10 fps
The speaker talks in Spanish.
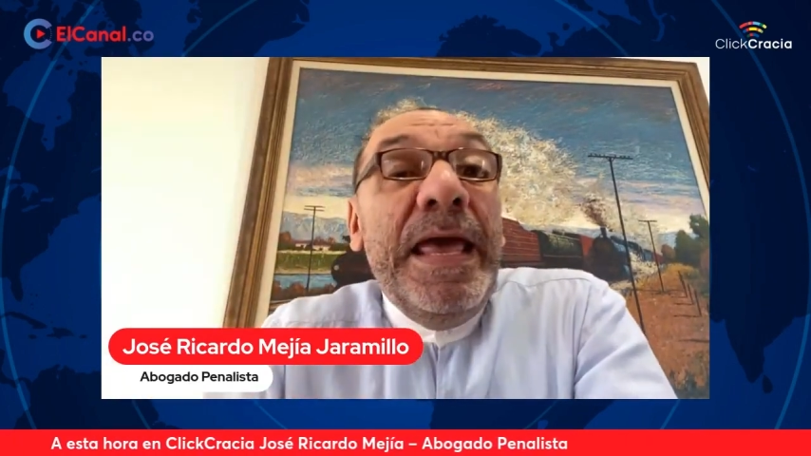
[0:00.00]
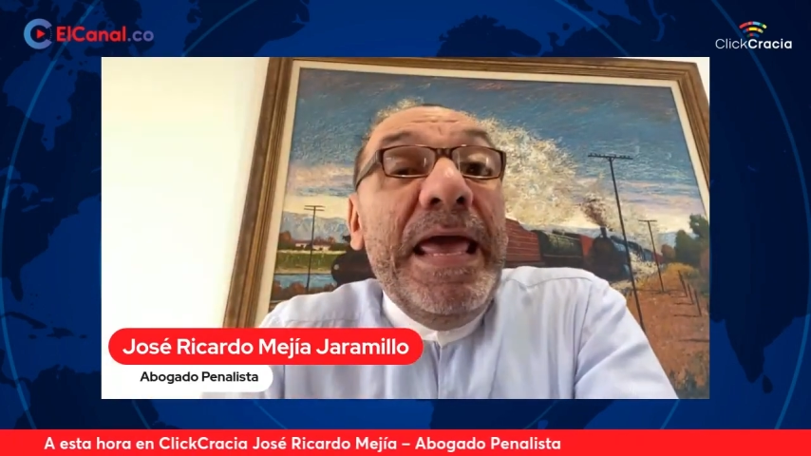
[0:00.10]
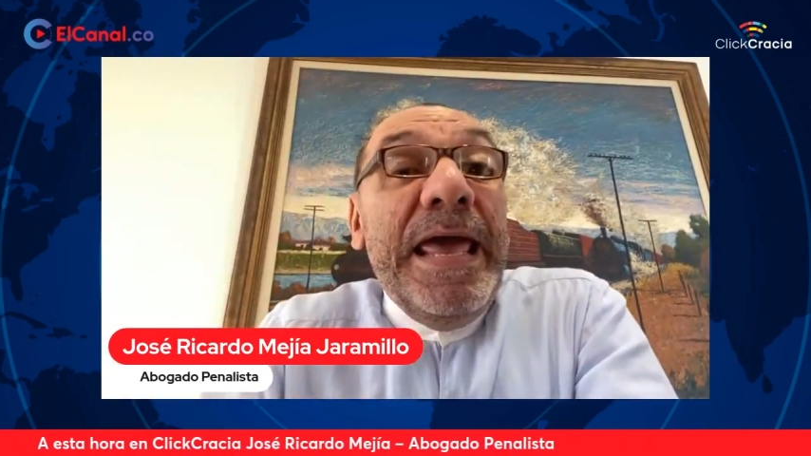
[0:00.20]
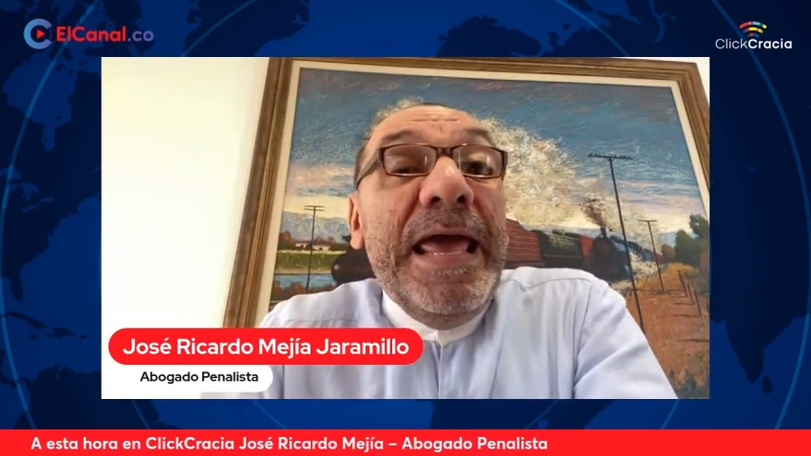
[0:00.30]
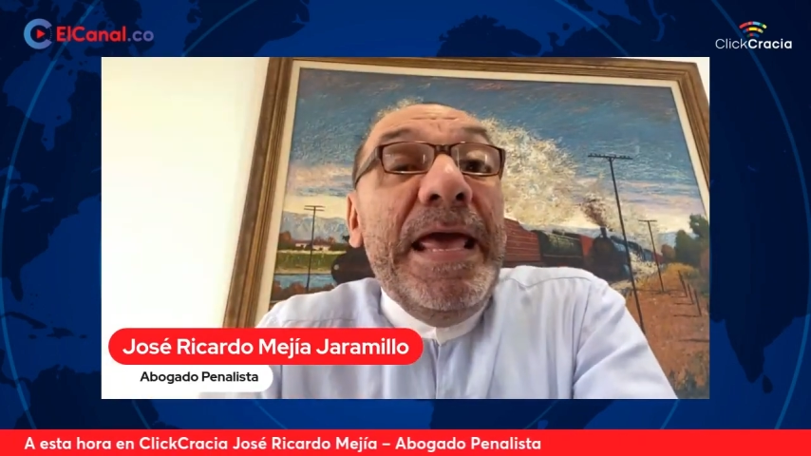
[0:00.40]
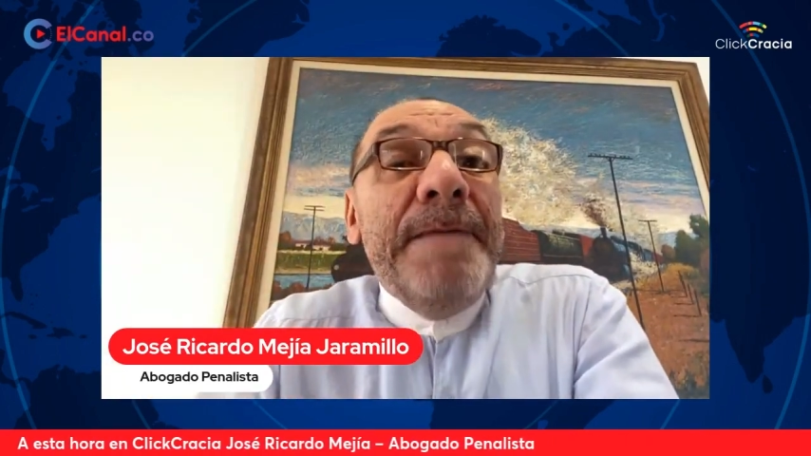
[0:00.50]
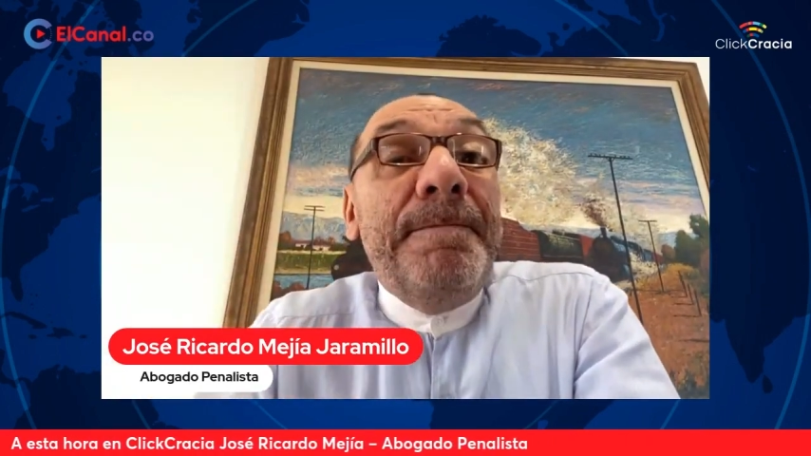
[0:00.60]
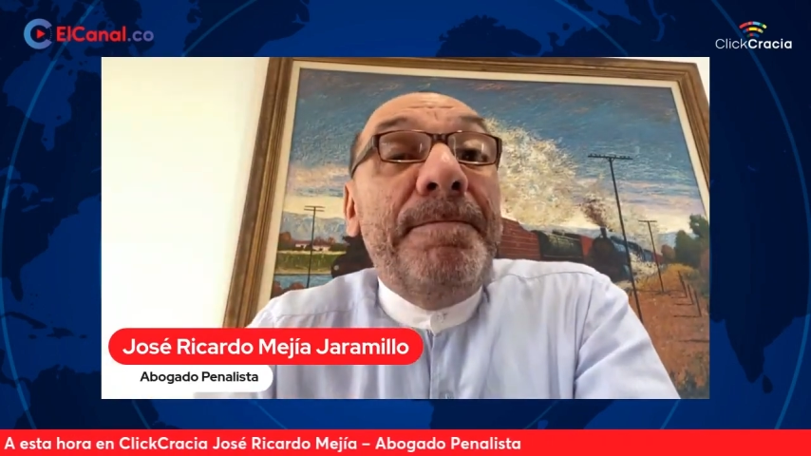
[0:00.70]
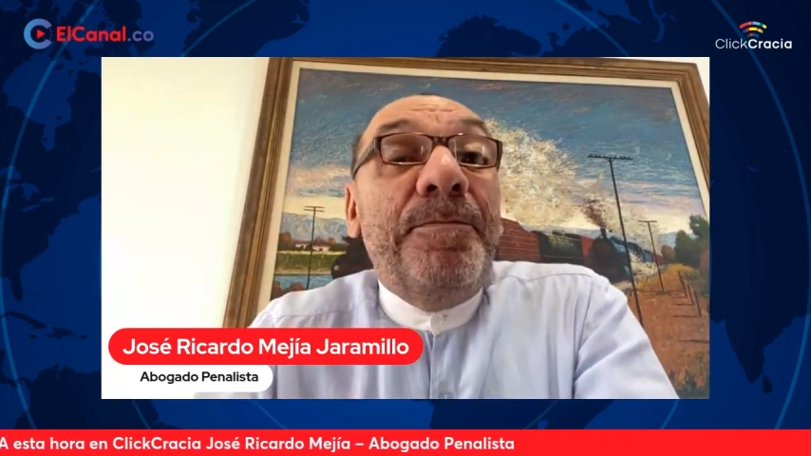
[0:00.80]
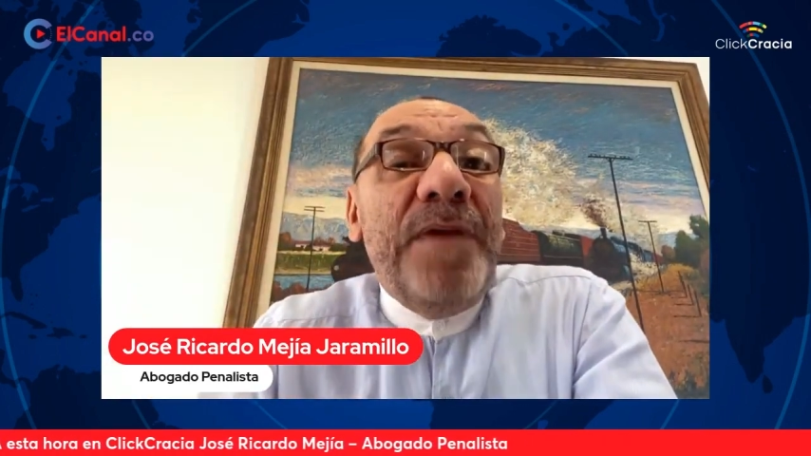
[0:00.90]
Eh,
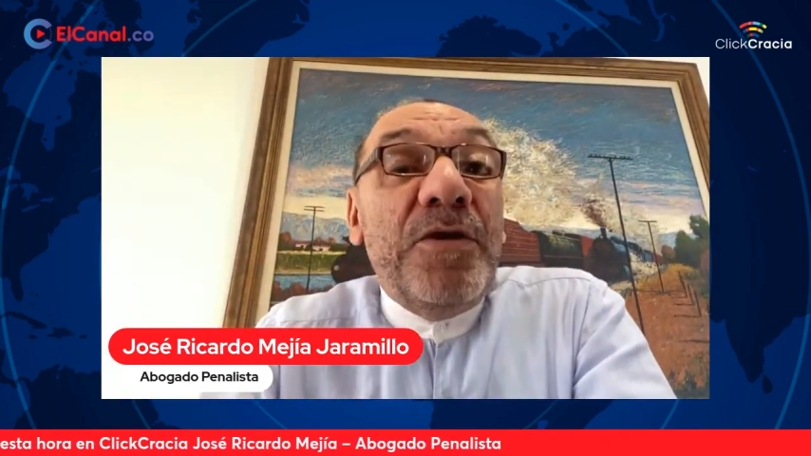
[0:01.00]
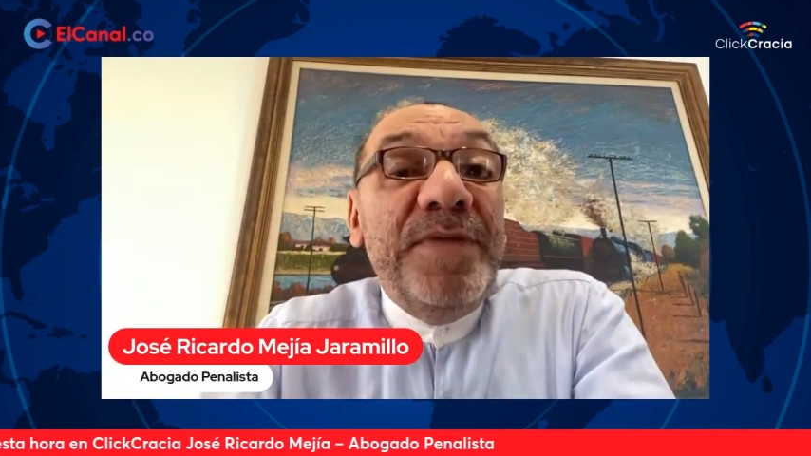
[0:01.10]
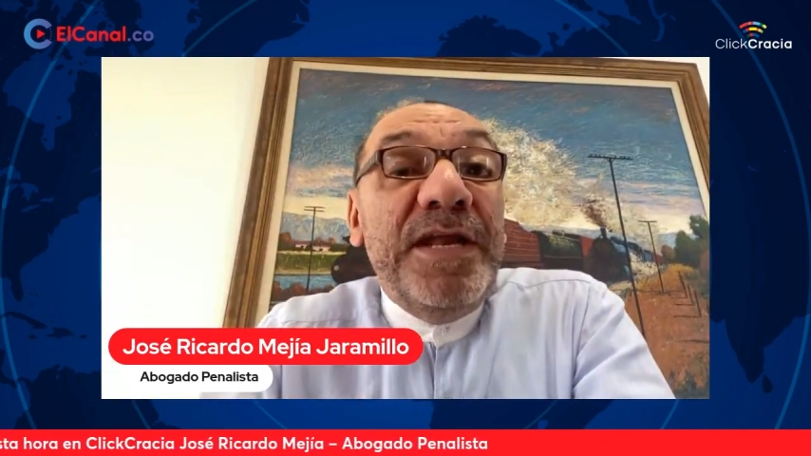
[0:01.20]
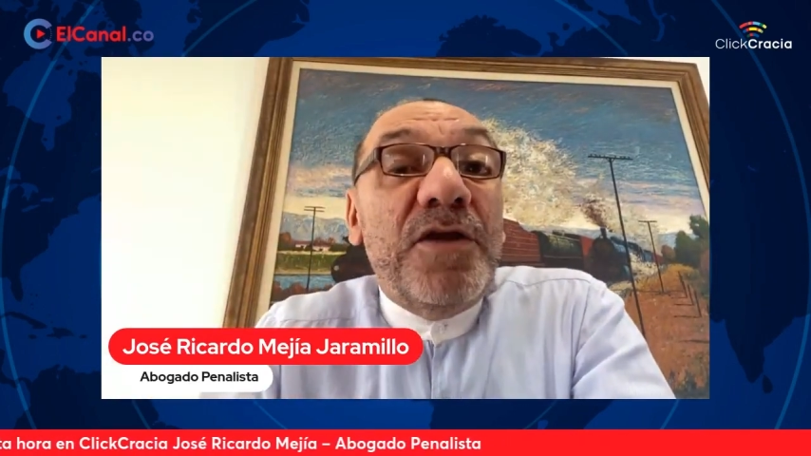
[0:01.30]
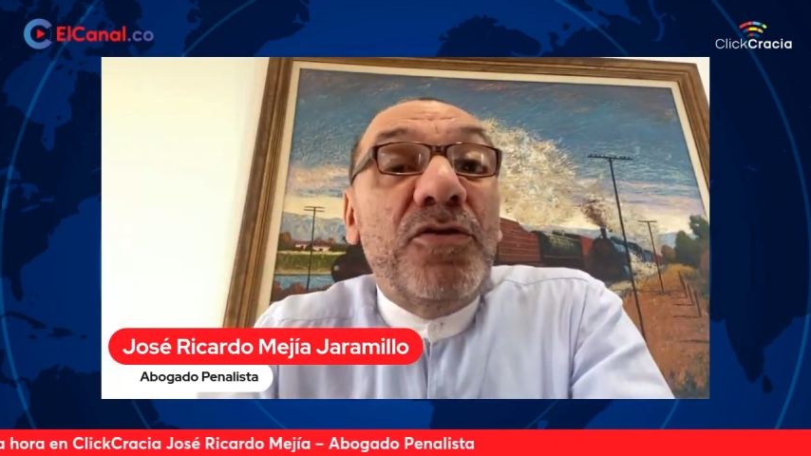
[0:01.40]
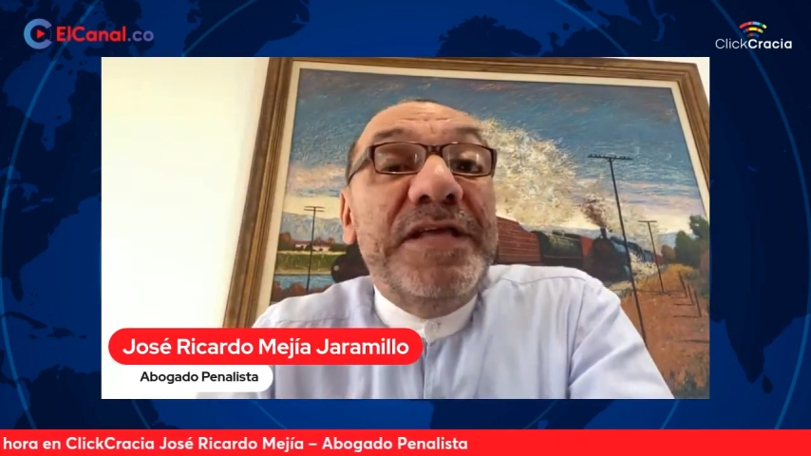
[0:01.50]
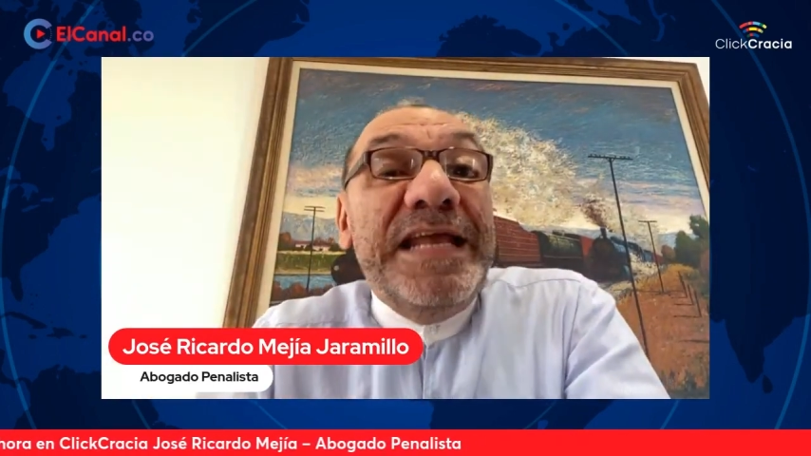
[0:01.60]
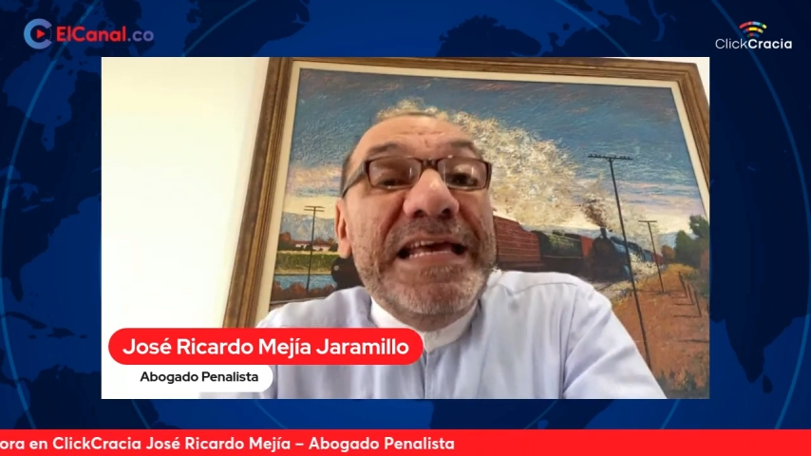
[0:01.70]
pero mire, Roger,